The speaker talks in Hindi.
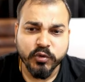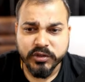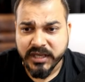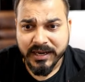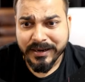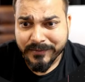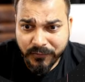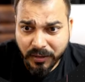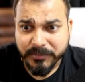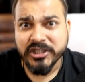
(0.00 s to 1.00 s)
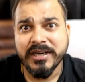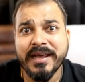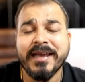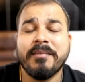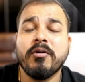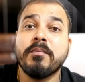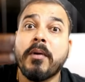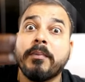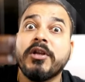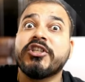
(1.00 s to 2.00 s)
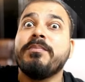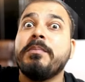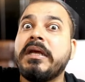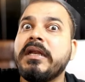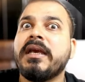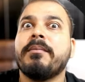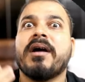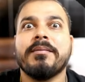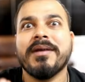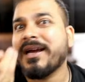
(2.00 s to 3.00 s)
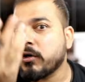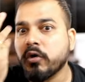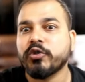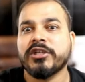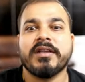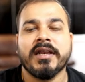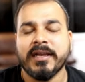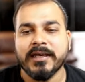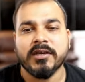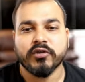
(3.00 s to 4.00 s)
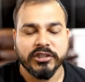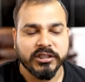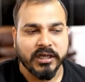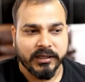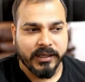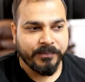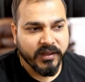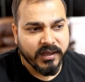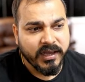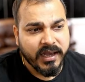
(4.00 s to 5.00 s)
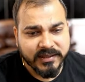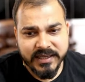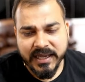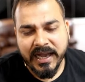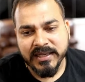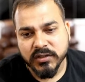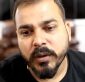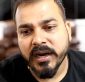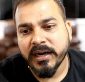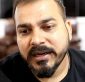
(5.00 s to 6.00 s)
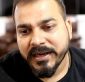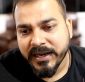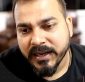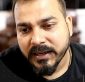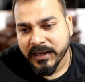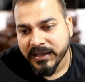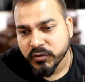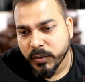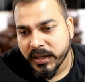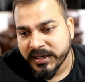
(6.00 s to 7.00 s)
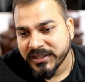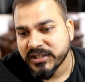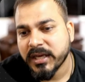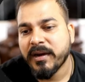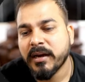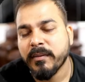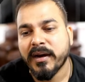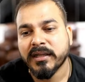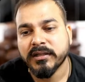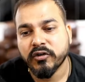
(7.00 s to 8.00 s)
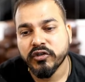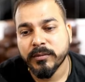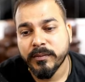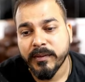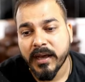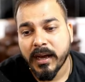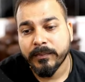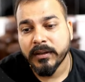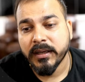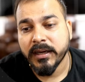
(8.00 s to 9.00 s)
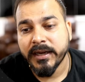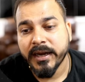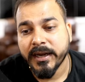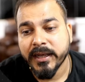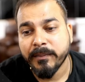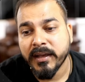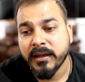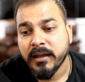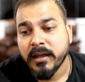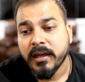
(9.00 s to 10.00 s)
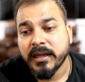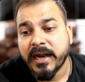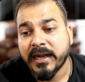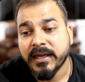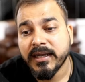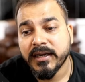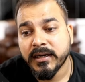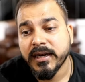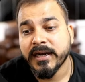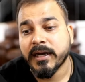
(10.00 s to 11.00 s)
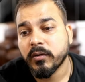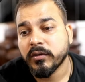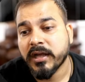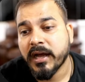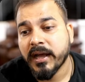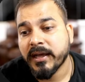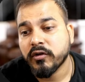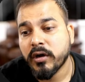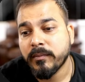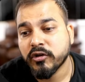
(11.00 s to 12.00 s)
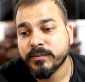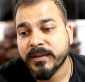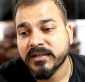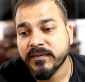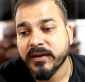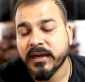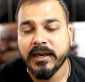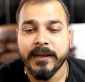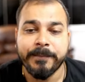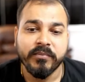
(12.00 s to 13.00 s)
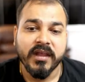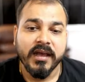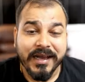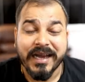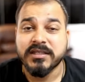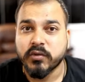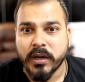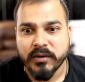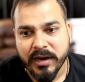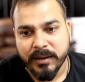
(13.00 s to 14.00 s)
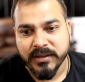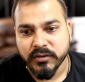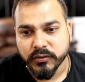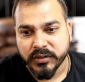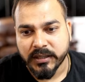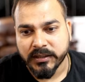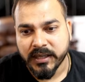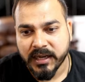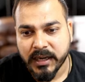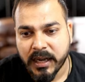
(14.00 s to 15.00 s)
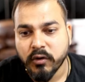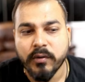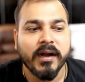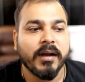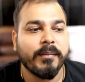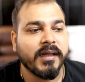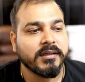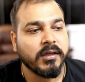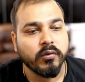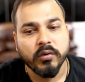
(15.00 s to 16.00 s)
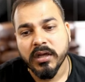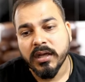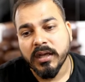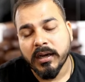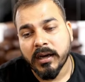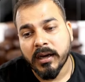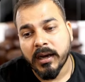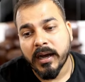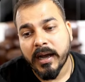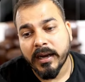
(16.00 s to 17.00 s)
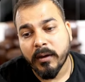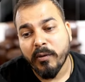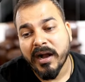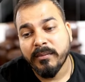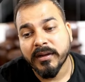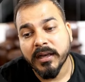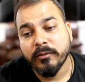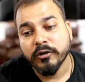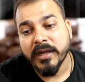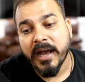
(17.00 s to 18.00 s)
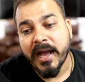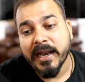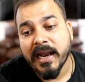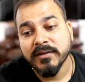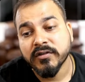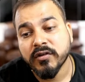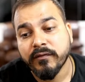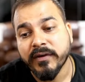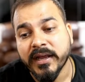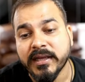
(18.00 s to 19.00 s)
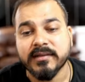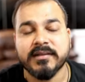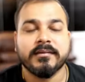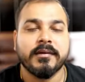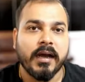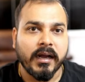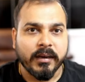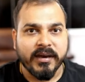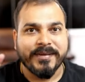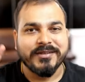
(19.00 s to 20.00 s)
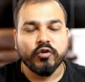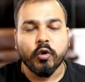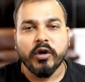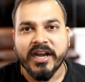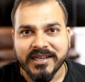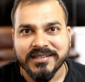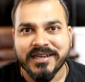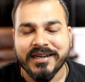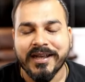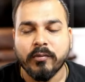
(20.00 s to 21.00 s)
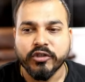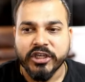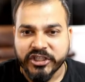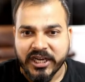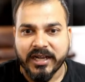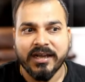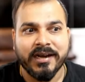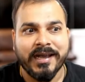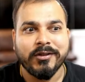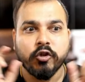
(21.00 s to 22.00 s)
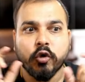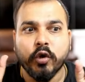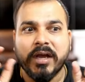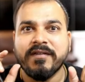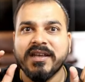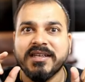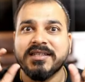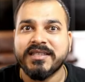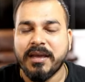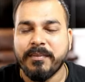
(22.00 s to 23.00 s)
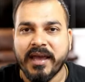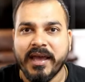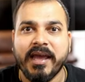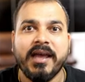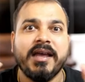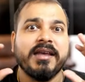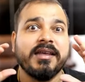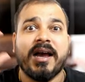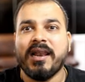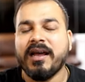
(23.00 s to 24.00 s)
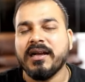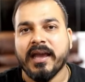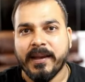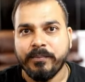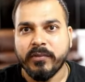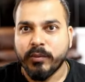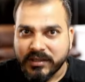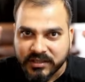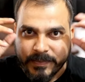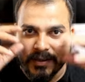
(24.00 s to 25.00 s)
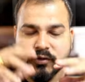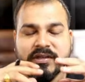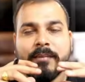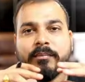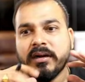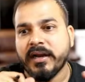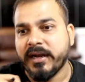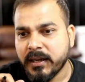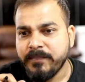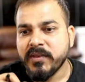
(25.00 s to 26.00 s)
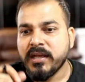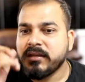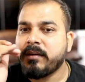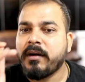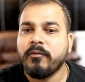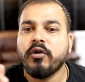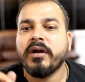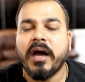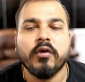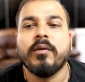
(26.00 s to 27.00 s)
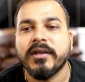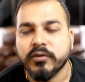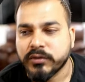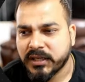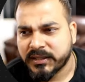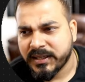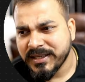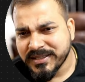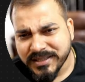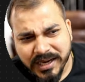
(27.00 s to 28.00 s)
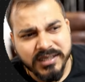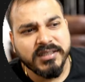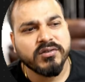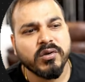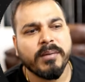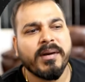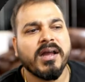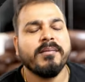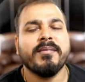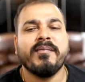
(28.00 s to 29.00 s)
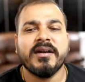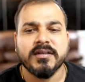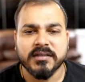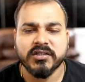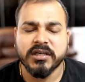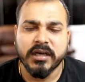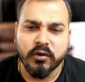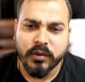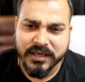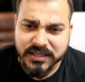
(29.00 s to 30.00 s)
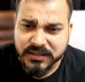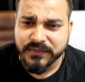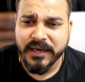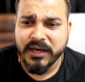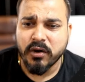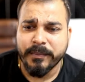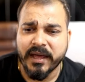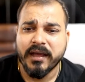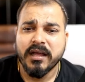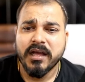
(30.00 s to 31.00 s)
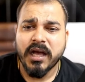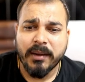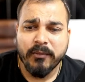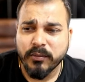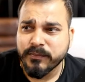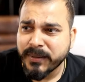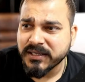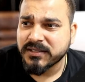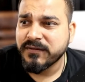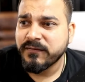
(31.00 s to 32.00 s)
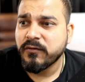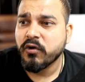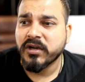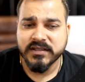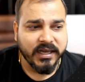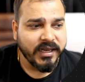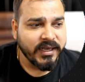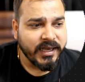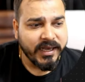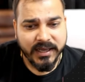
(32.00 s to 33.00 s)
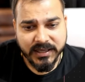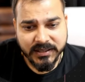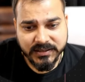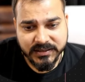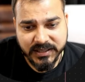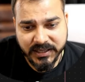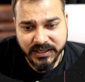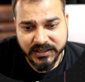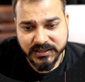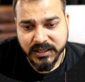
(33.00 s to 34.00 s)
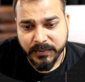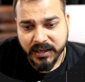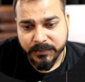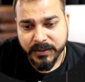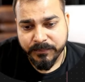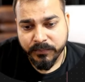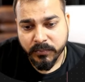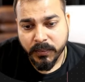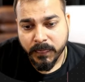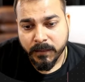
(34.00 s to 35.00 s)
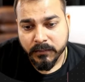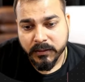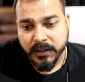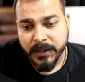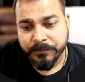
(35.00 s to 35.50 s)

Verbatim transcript: उसके इन्फॉर्मेशन लेके हम लोग पॉपुलेशन मीन के बारे में कंक्लूजन लेने की कोशिश करते हैं ऐसे काई स्क्वायर डेटा काई स्क्वायर टेस्ट के बारे में बात करूँ जब भी आपके डेटे में कैटेगरिकल डेटा होता है तो हम लोग स्पेसिफिकली काई स्क्वायर वहाँ पर यूज़ करते हैं अगर अनोवा का बात करूँ अनोवा का मतलब होता है एनालिसिस ऑफ वेरियंस अगर मेरे पास दो डेटा सेट है और मुझे चेक करना है इन दोनों का वेरियंस सेम है या अलग है विथ रिस्पेक्ट टू सैम्पल डेटा तब हम लोग अनोवा यूज़ करते हैं ये सारी चीज़ों के बारे में मैं डिस्कशन करूँगा इस वीडियो में हम लोग बस फोकस करेंगे जेड टेस्ट के बारे में ठीक